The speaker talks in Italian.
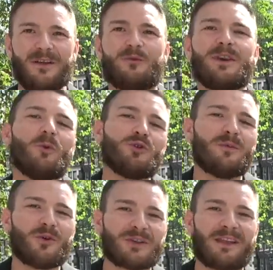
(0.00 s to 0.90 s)
Quindi molto
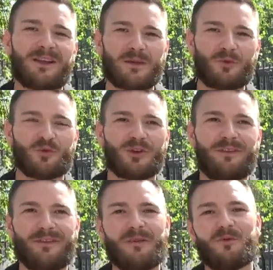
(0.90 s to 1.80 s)
importante dal punto di
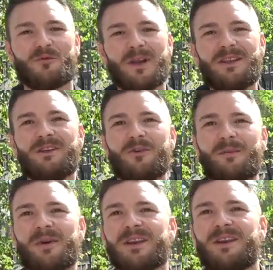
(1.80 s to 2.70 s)
vista informativo
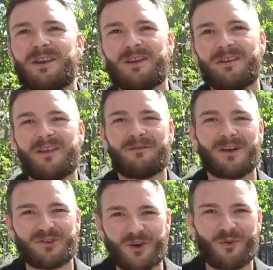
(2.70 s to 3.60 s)
e per chi si
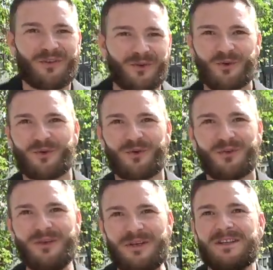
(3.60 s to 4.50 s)
affaccia a questo,
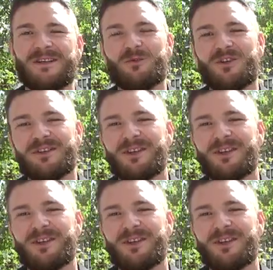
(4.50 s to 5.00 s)
tipo di